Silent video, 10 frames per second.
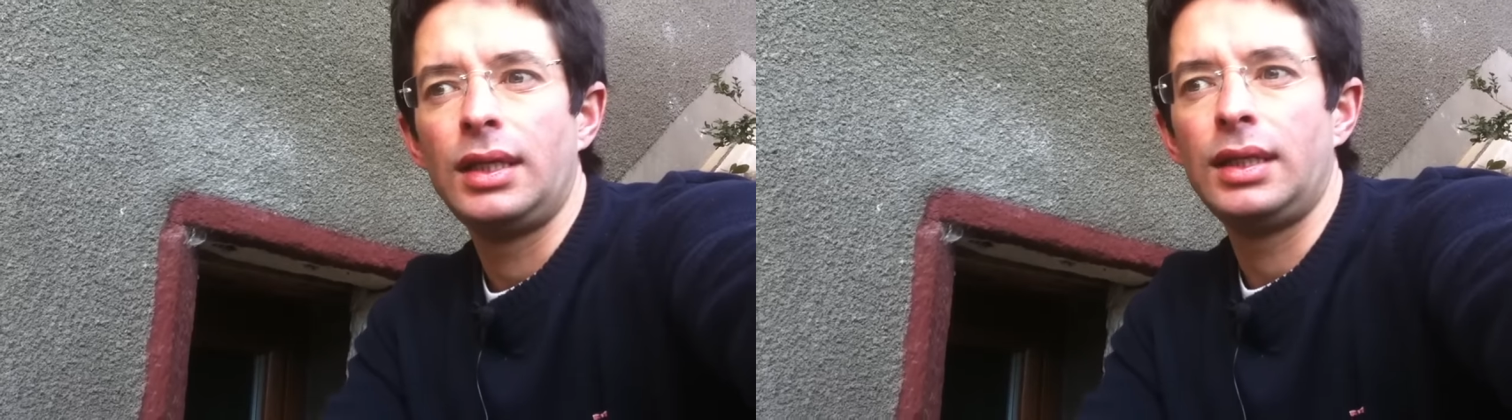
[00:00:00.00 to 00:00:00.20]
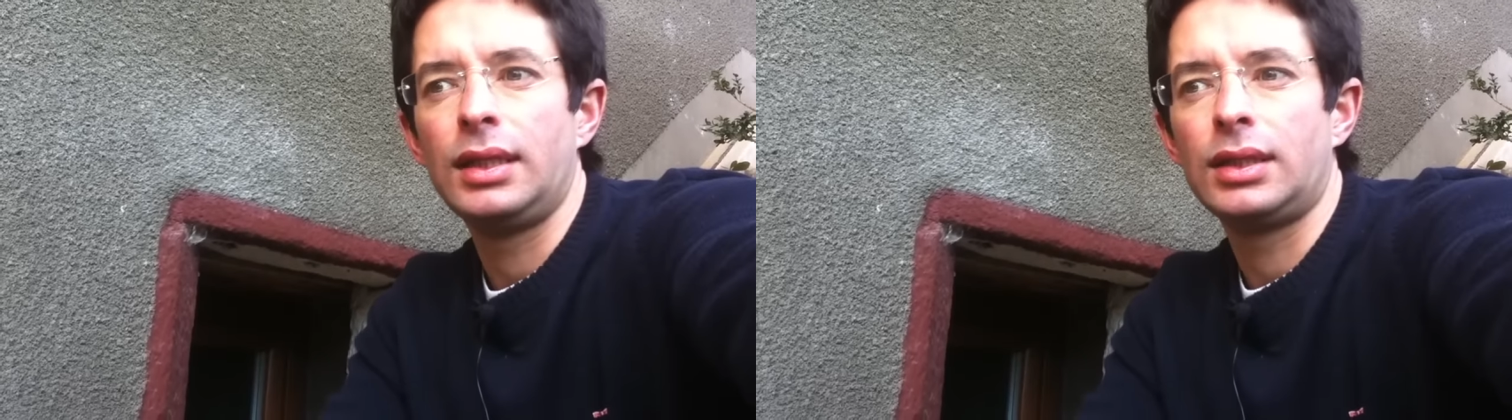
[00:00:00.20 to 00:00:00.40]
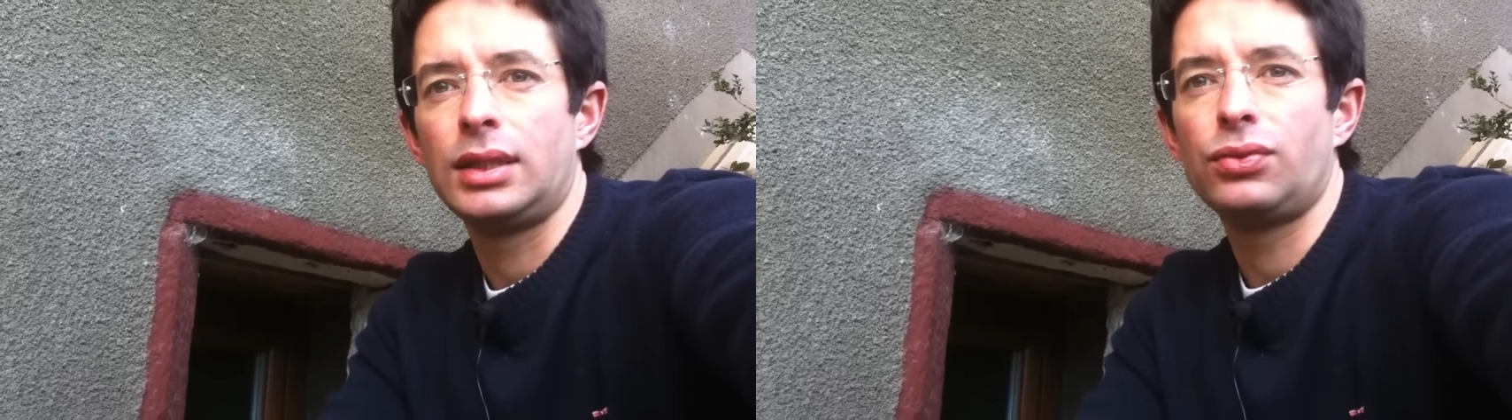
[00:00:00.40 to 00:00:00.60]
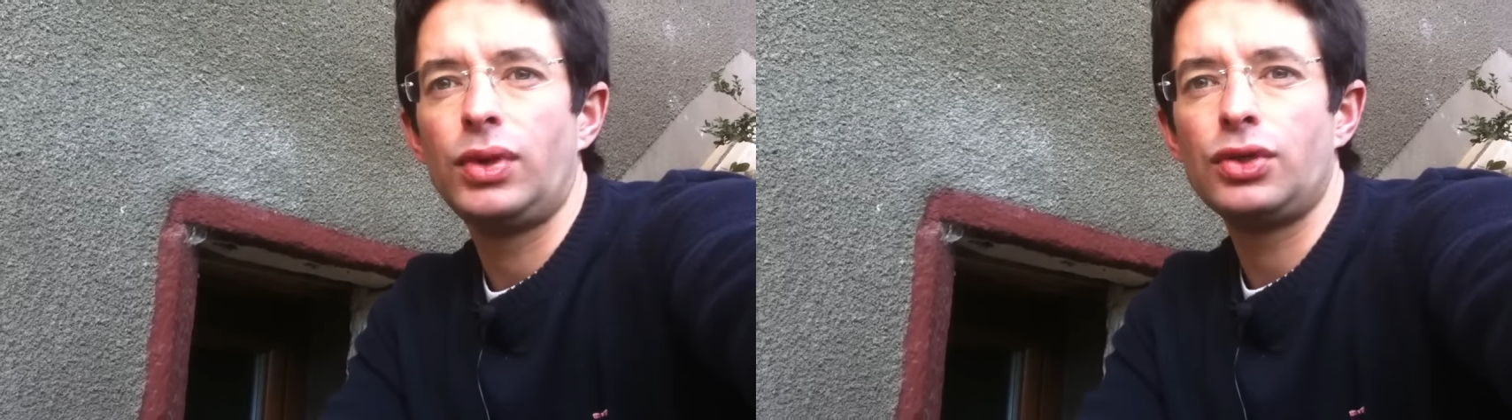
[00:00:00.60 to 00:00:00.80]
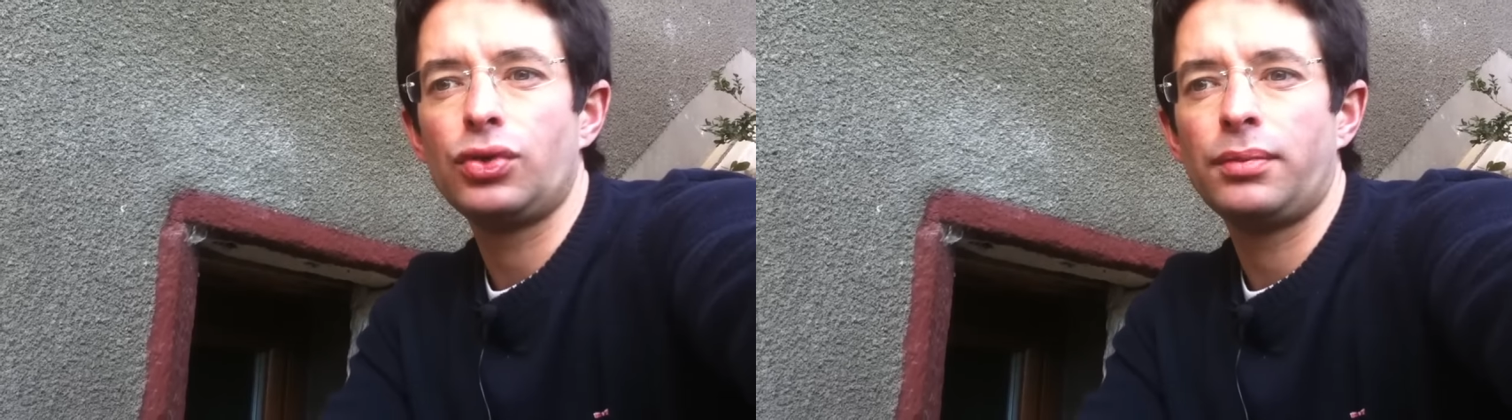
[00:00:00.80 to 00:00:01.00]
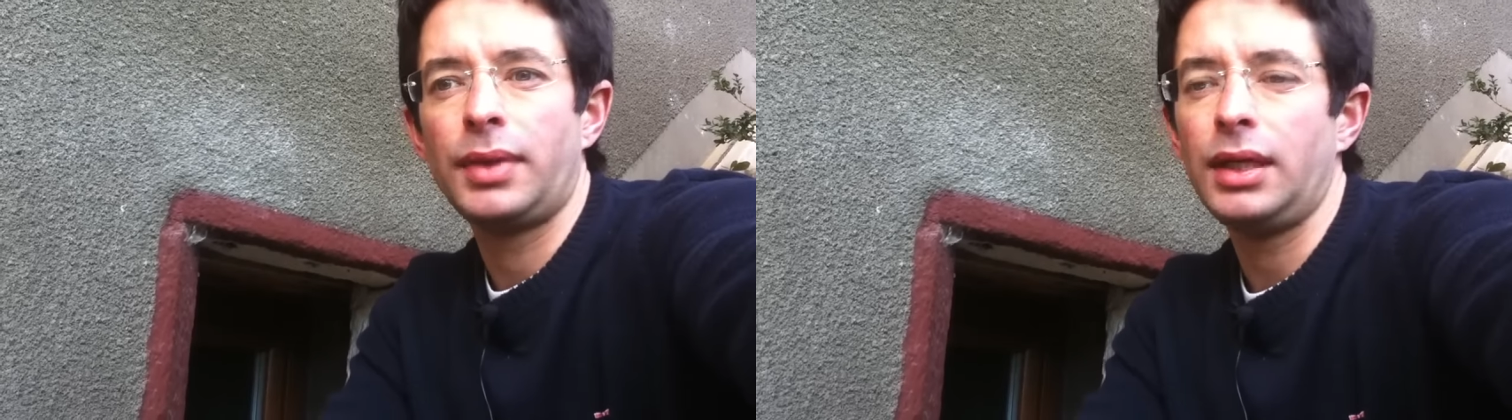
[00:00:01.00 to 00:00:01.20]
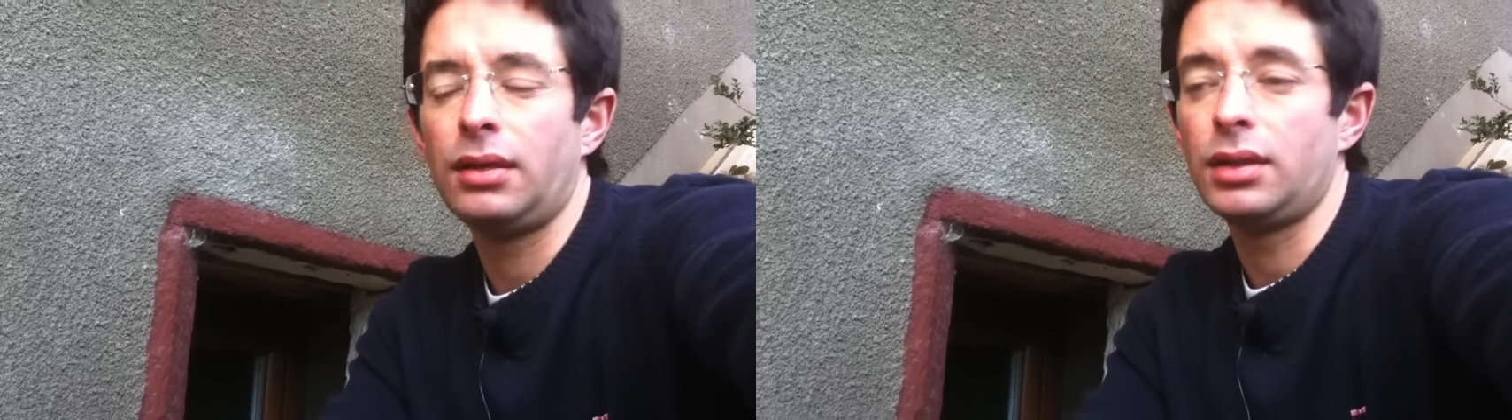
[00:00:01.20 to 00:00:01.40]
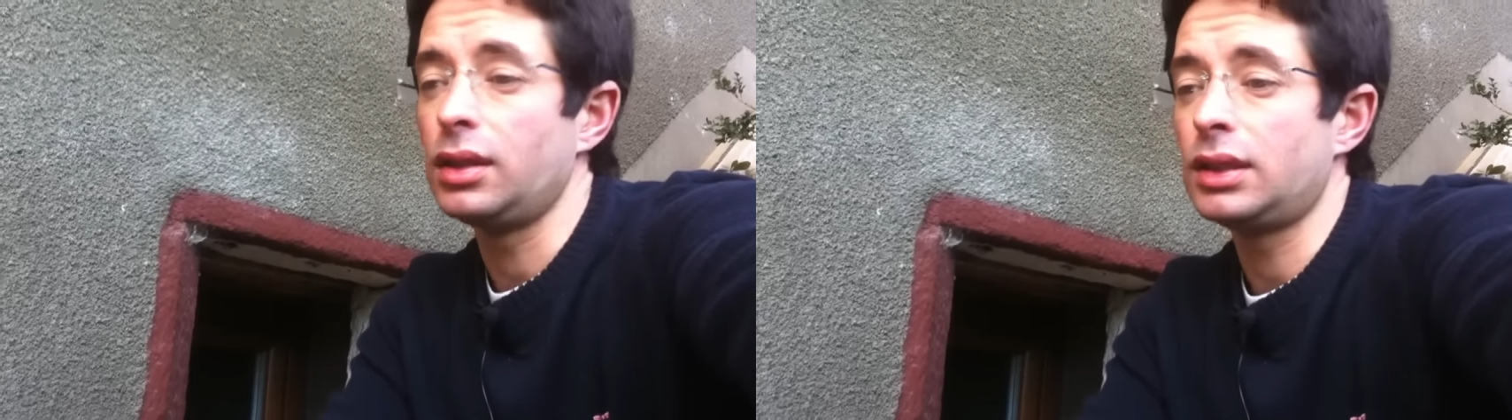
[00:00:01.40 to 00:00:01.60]
et qui tous les jours
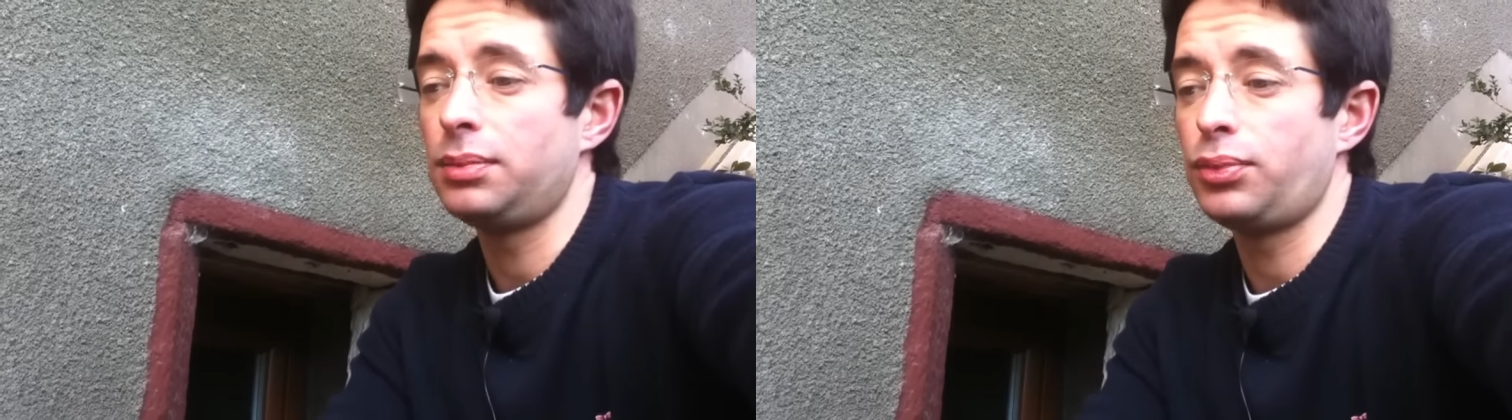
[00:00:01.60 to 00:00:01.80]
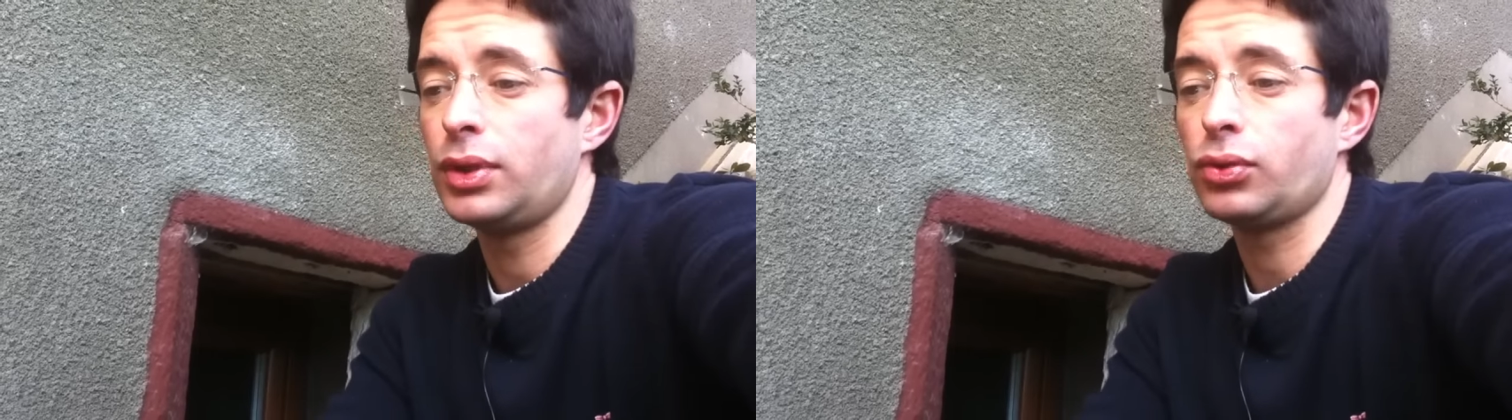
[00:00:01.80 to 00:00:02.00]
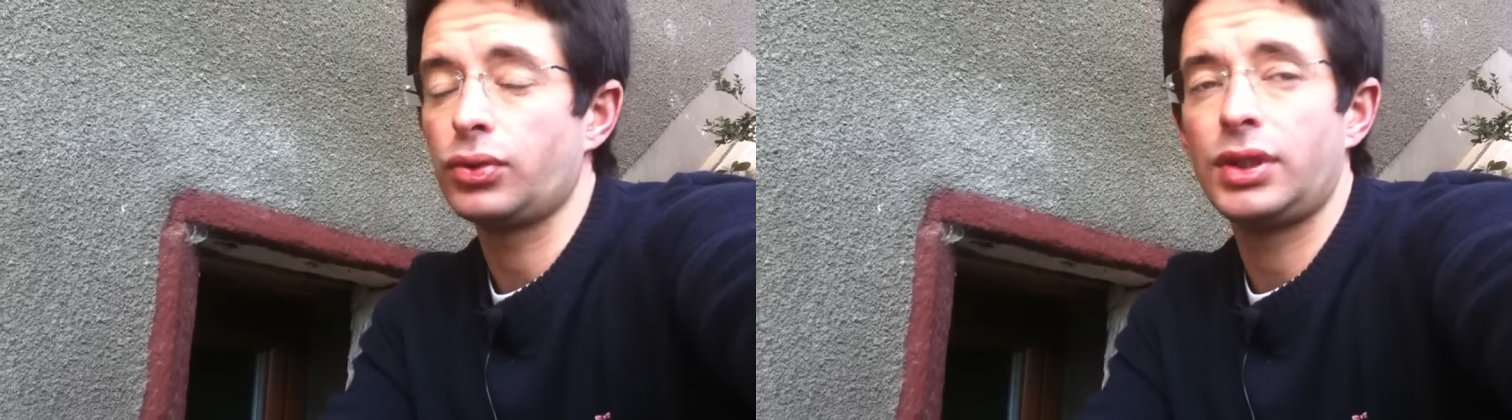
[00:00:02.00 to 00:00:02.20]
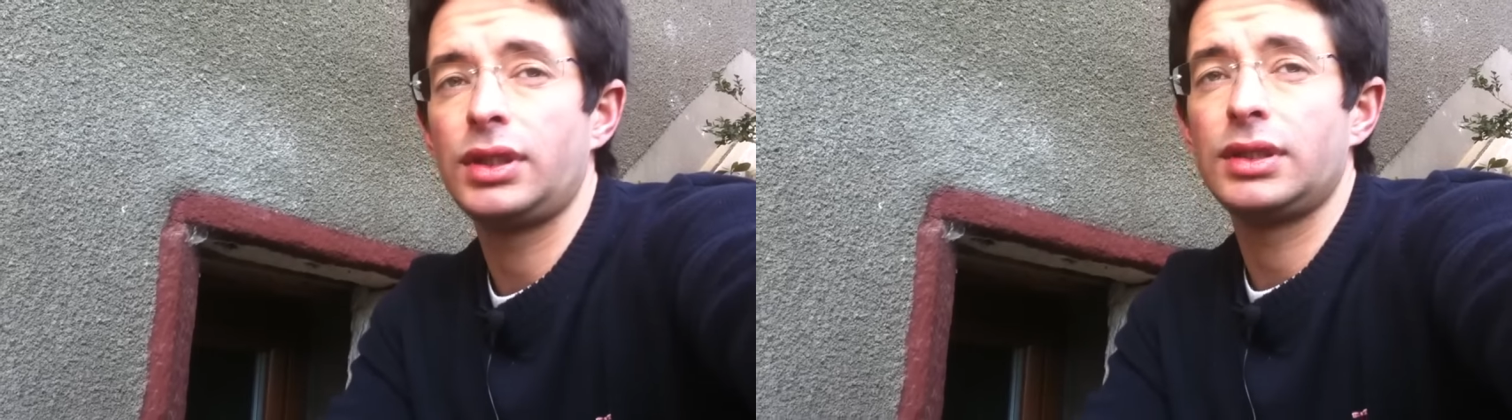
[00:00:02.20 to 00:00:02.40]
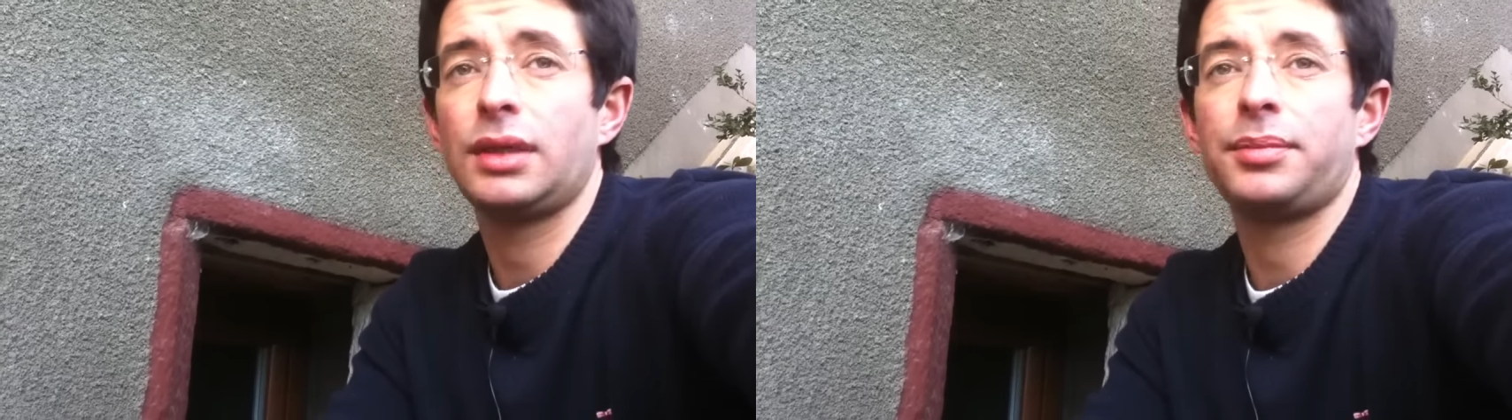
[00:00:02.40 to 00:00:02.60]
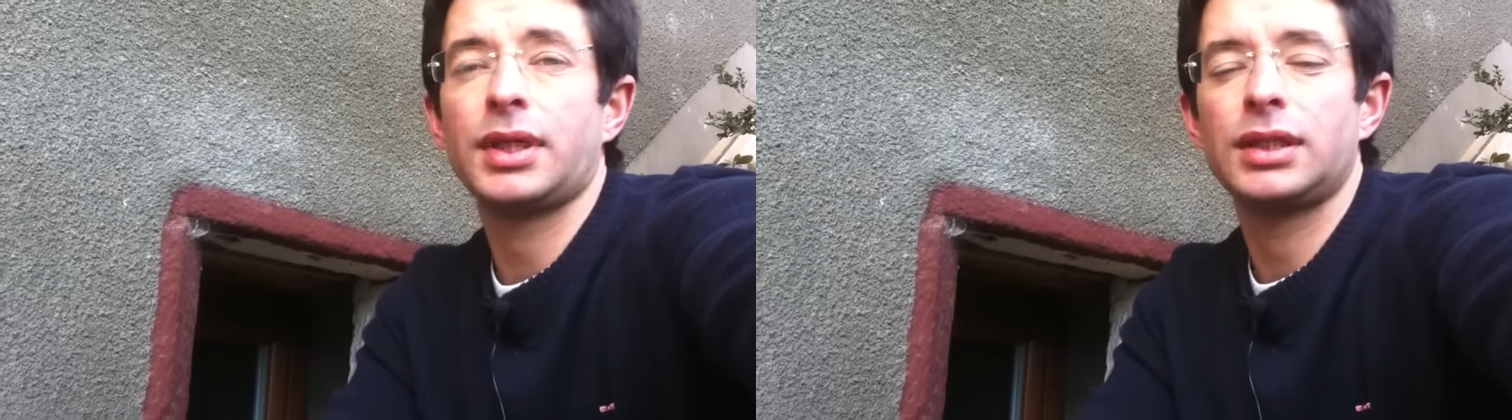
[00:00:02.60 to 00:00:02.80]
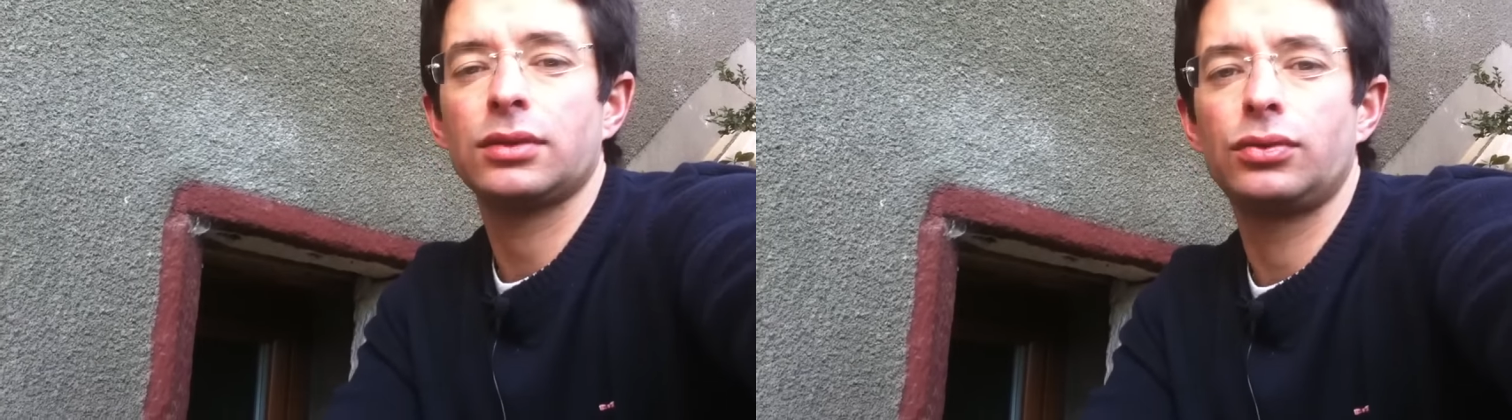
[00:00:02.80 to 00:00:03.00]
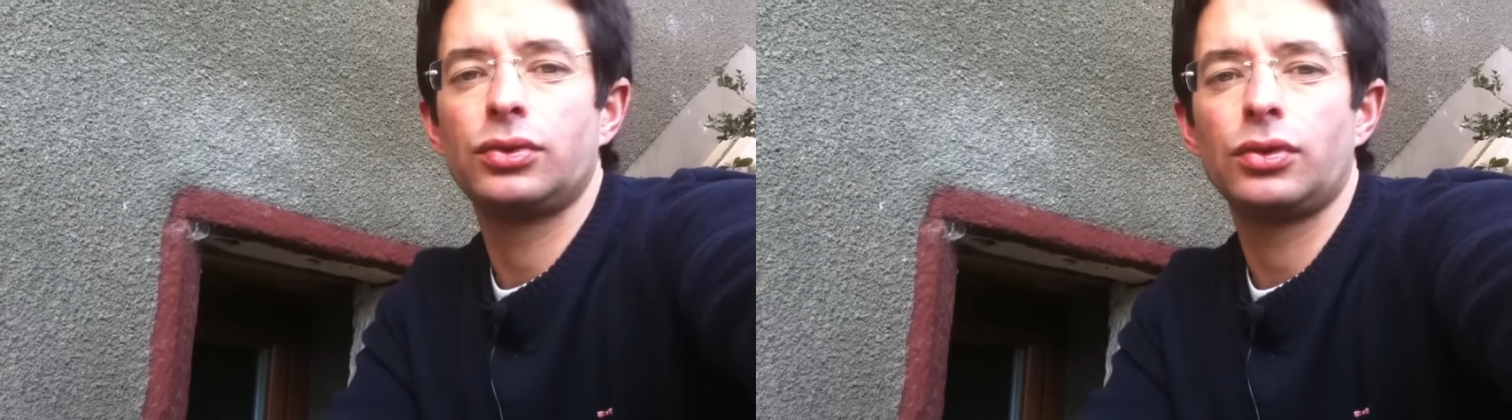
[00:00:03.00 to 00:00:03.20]
m'aide et qui peut être utilisé à partir du